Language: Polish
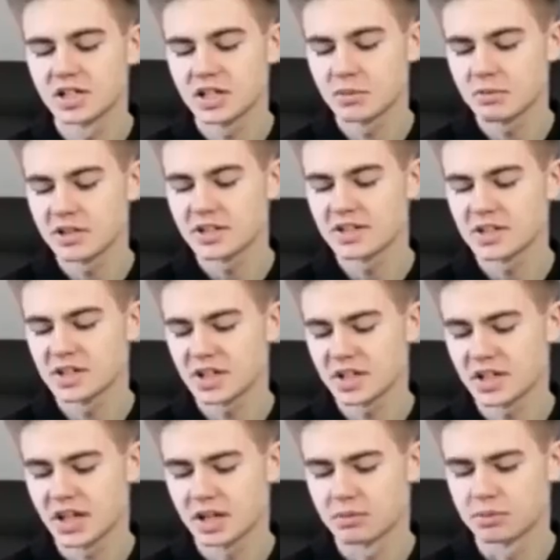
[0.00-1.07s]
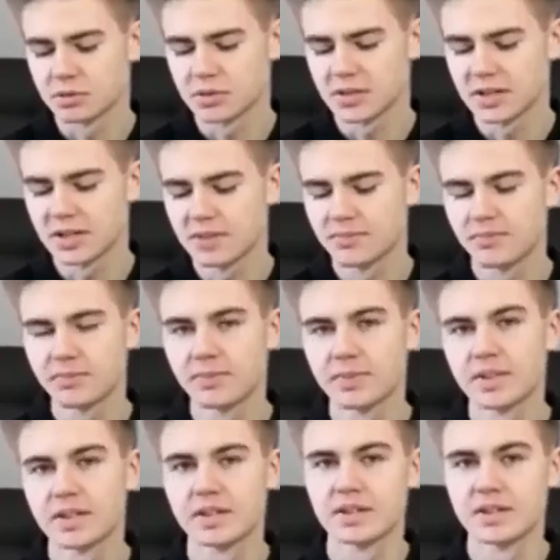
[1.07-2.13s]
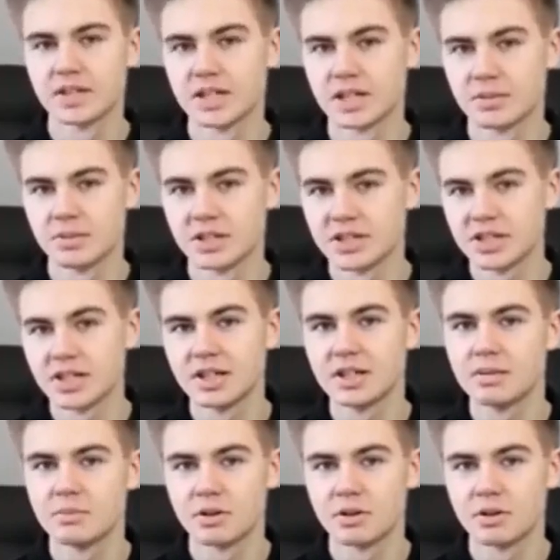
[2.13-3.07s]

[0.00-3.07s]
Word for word: Czemu jesteś aż tak pusty? Żebyś ty